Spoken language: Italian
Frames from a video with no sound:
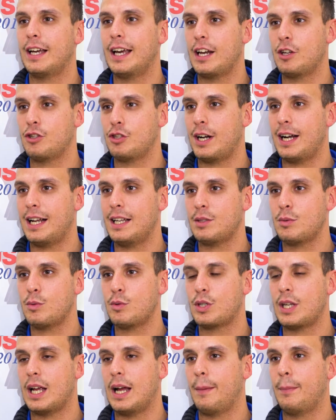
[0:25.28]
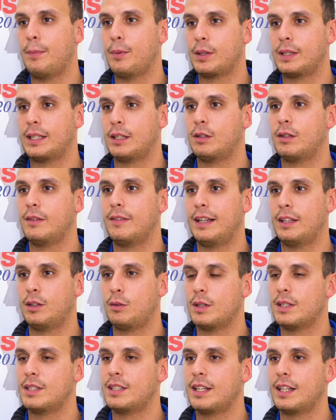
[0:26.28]
Garage Erasmus ha portato
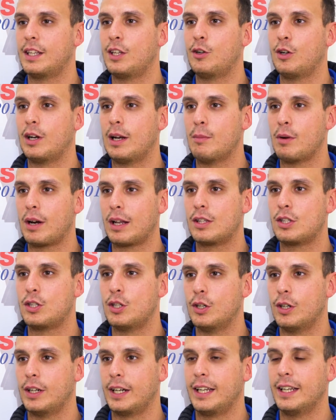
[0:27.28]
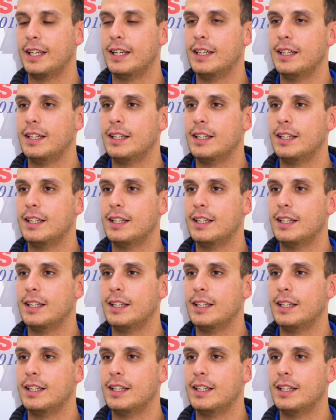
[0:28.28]
avanti una serie di collaborazioni